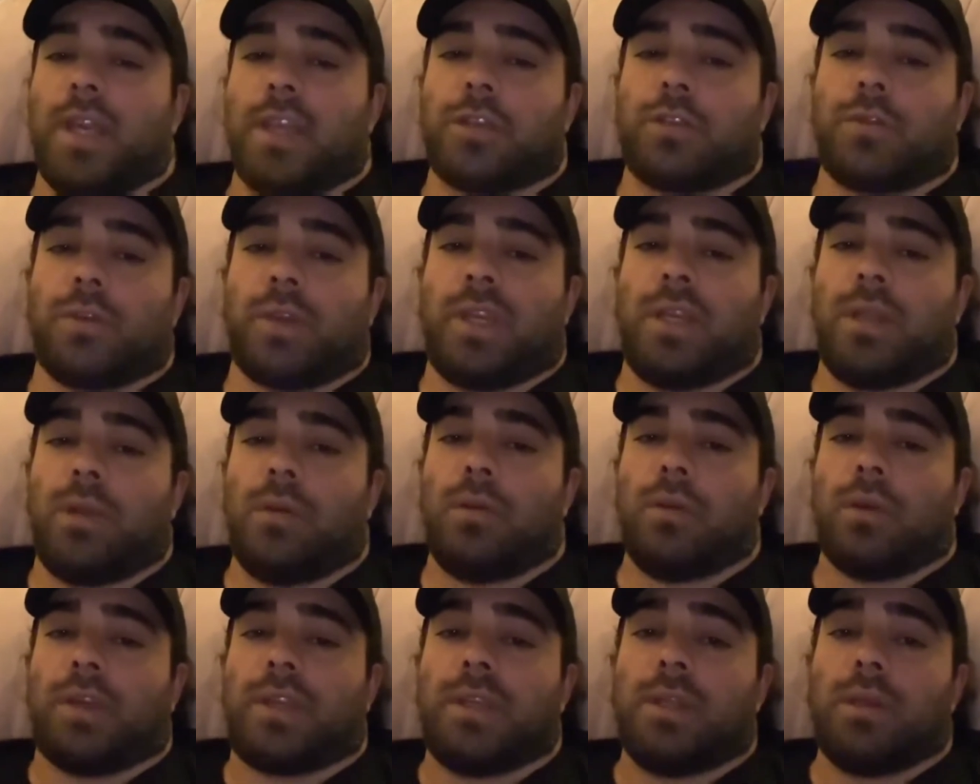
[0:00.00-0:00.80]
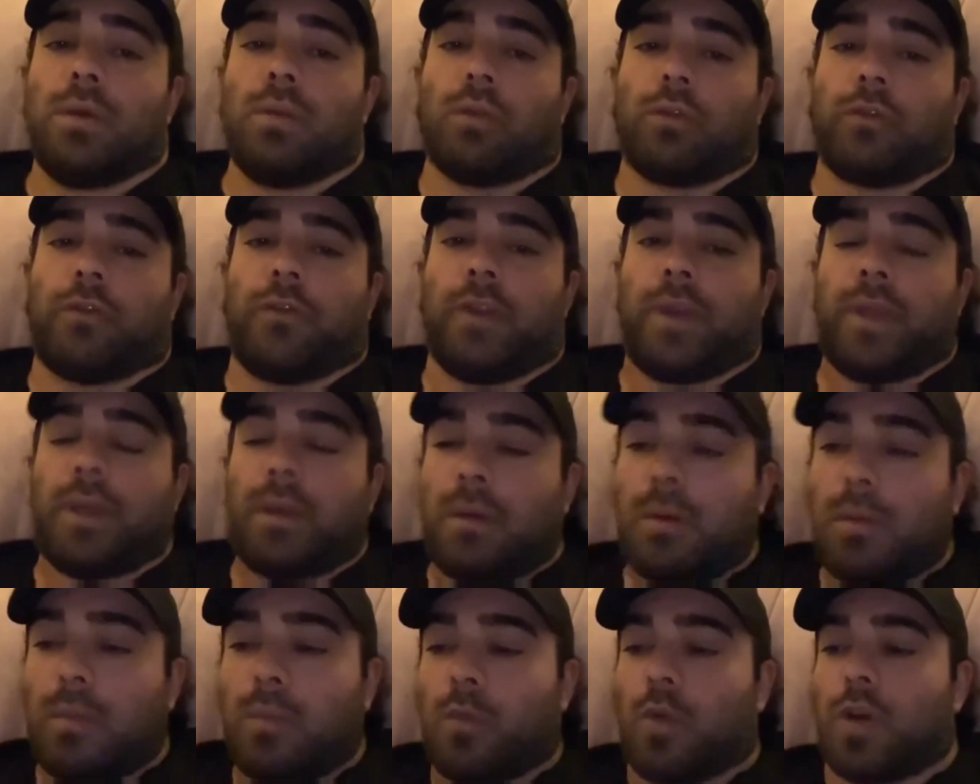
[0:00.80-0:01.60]
à ceux qui, l'ont
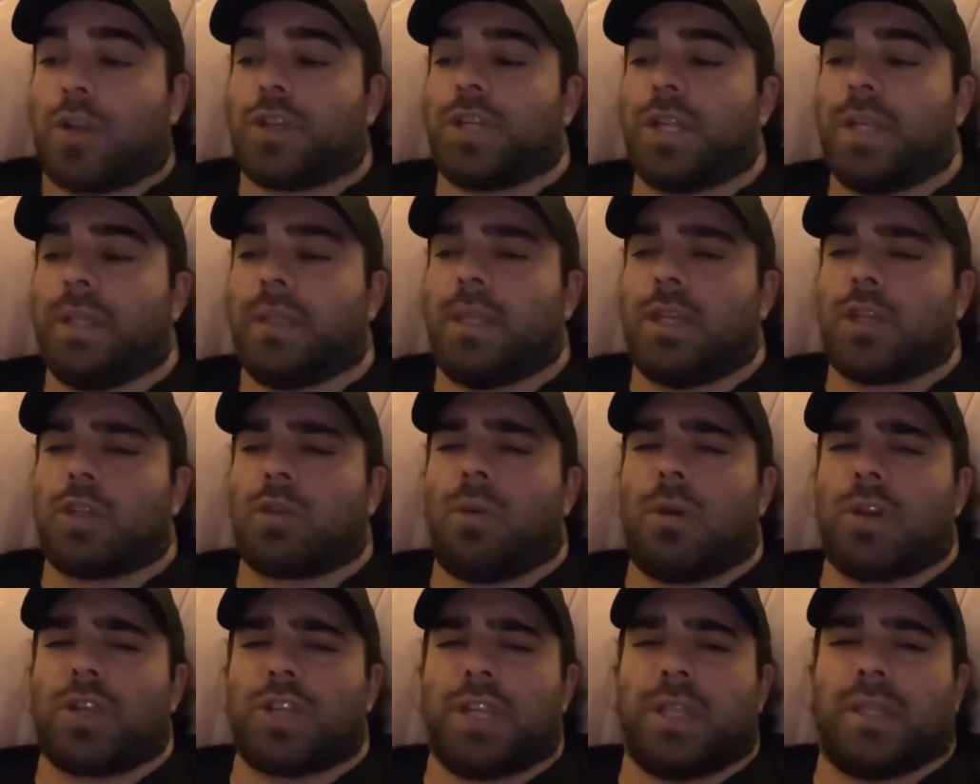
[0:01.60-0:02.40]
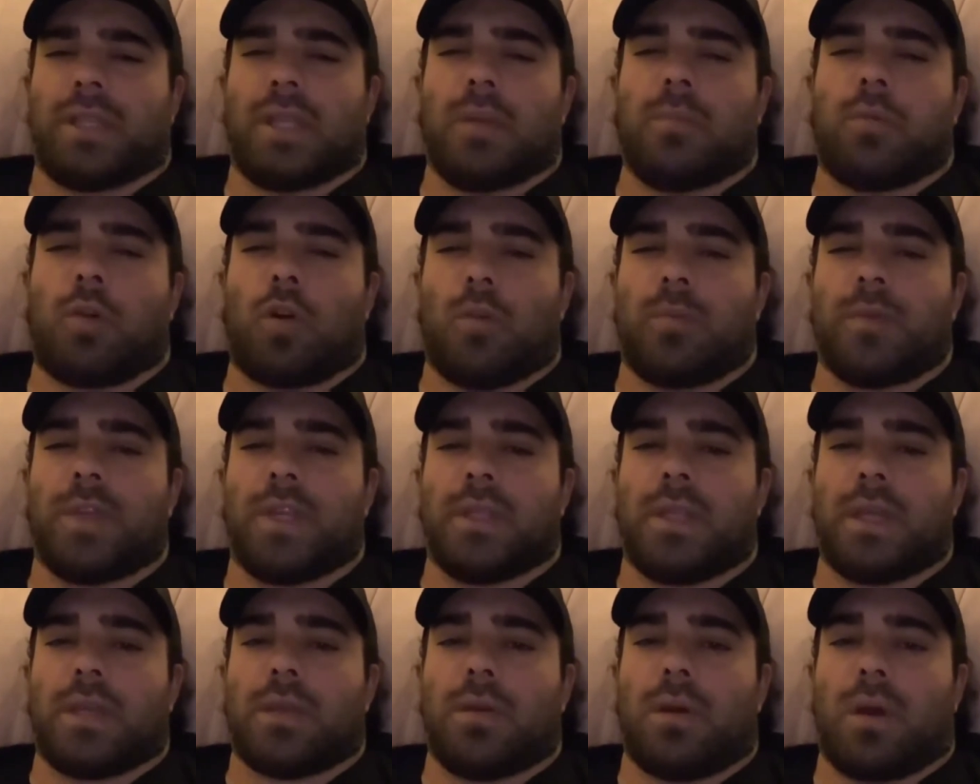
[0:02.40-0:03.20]
fait. Moi, j'ai été, je crois que j'ai été le
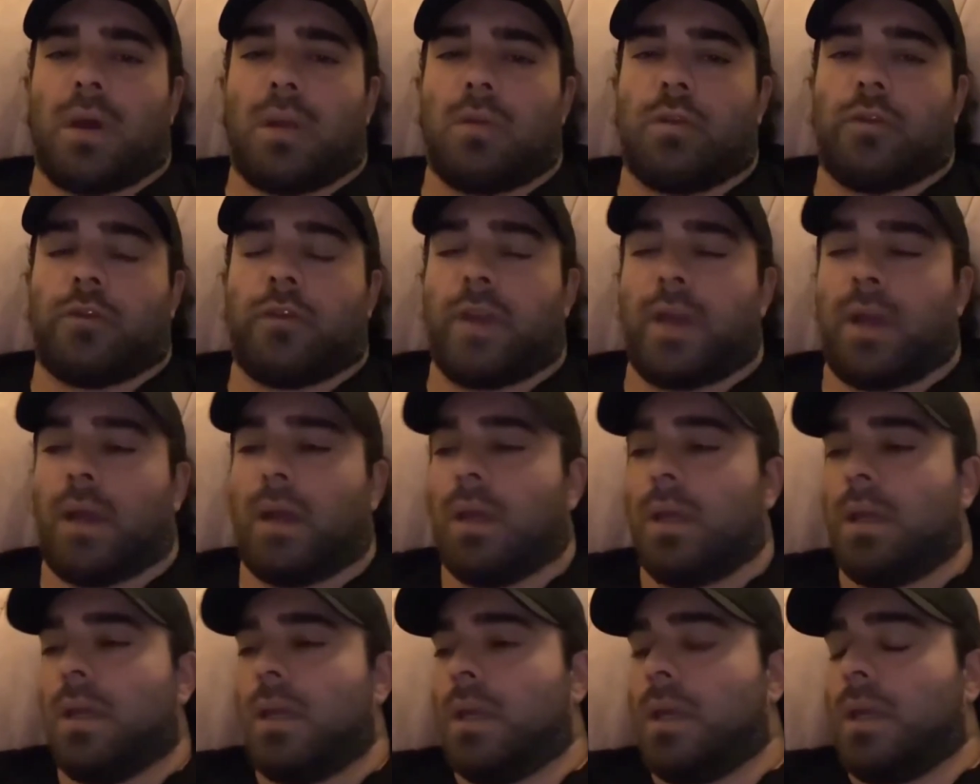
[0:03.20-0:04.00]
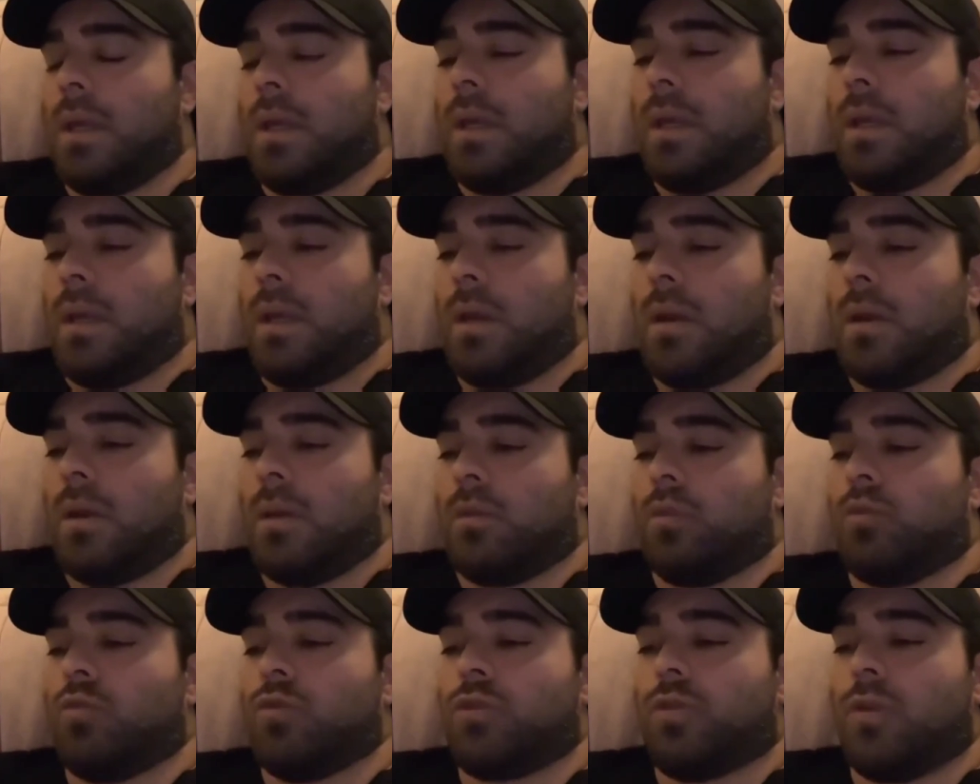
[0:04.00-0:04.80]
premier d'ailleurs à le faire.
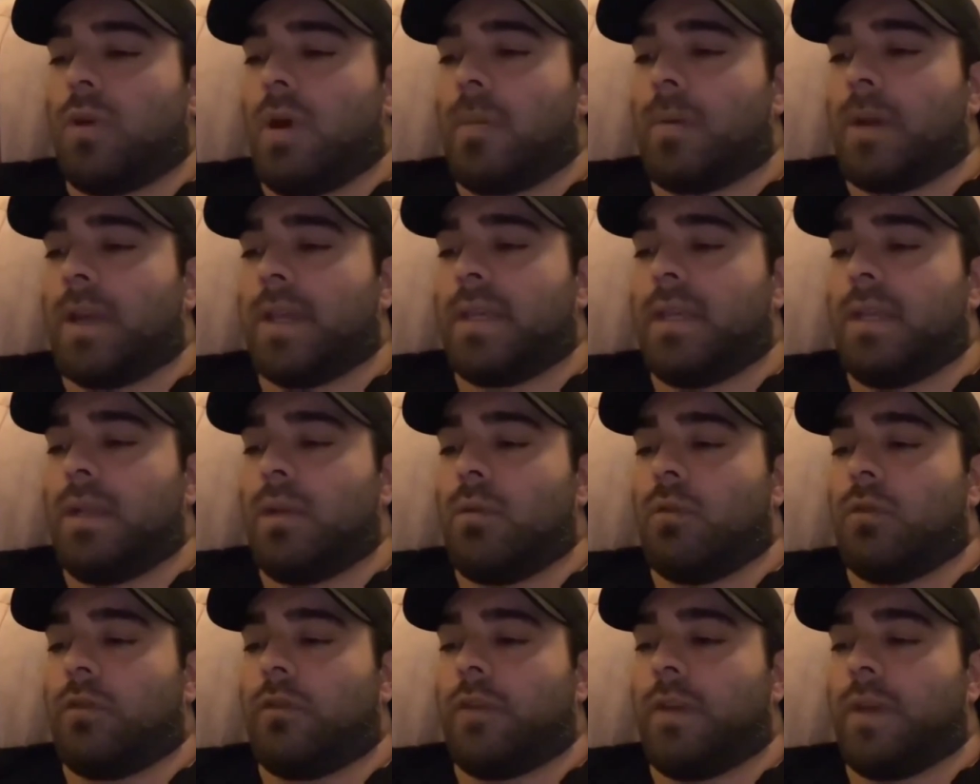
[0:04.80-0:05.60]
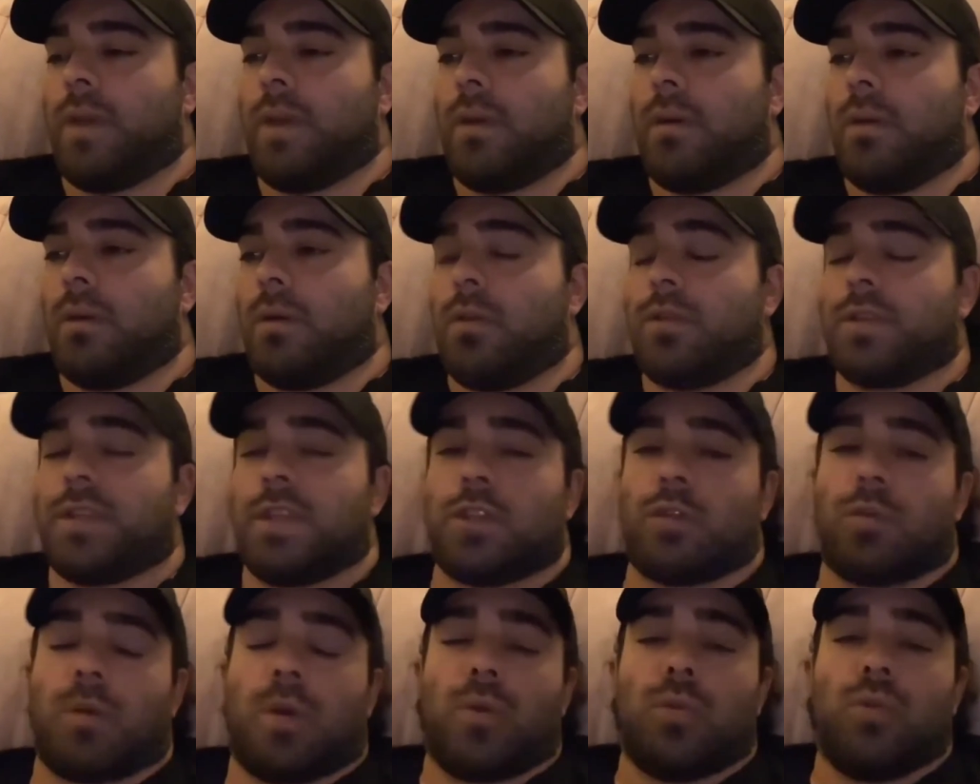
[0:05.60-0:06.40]
tous ceux après qui l'ont fait, que
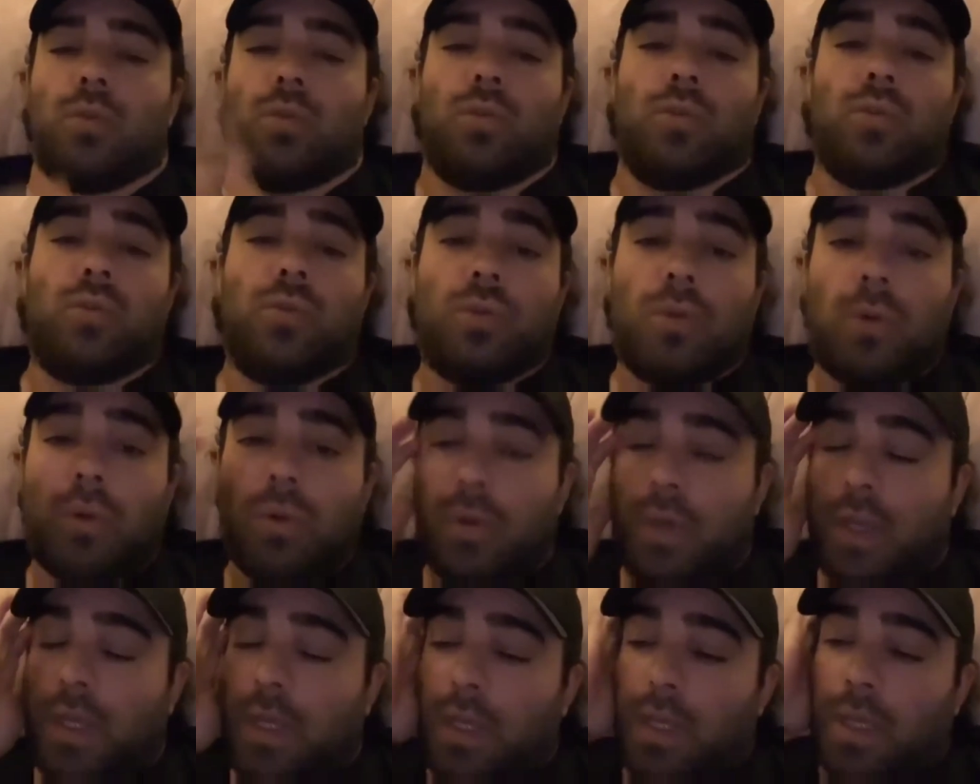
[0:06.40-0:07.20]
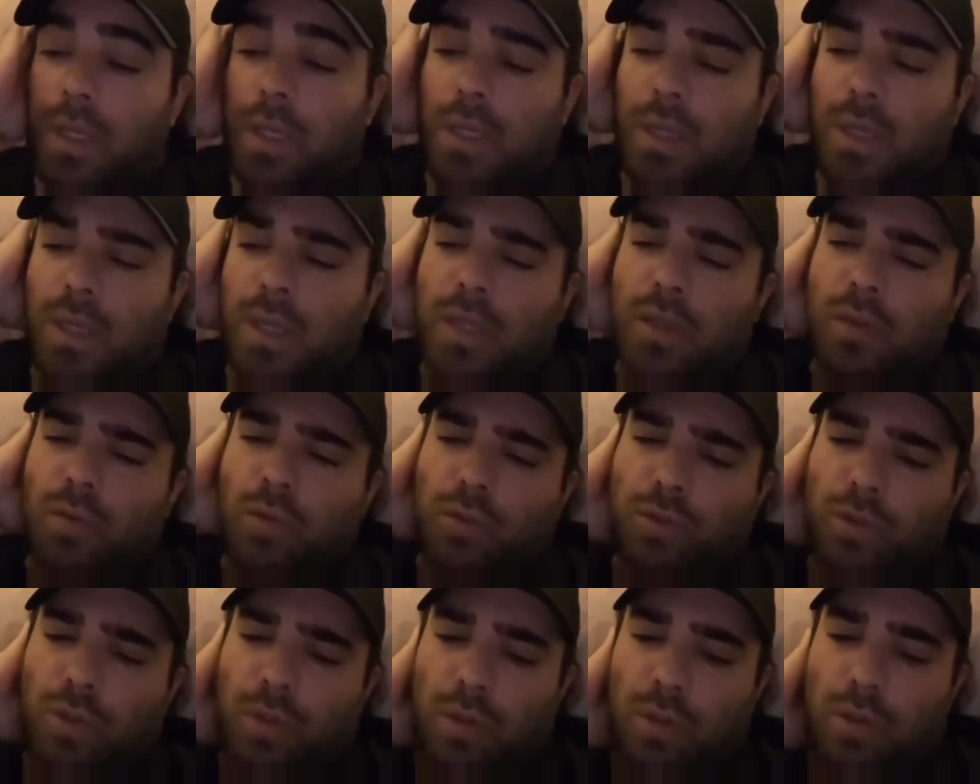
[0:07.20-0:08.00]
ce soit Lulu et,
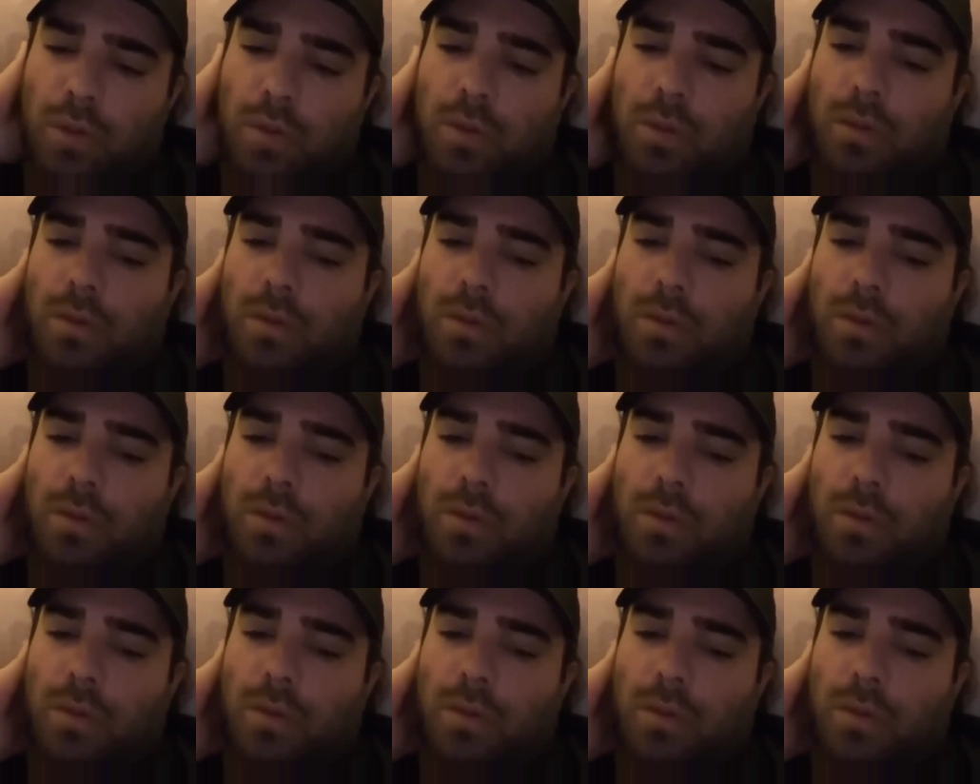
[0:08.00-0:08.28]
d'autres,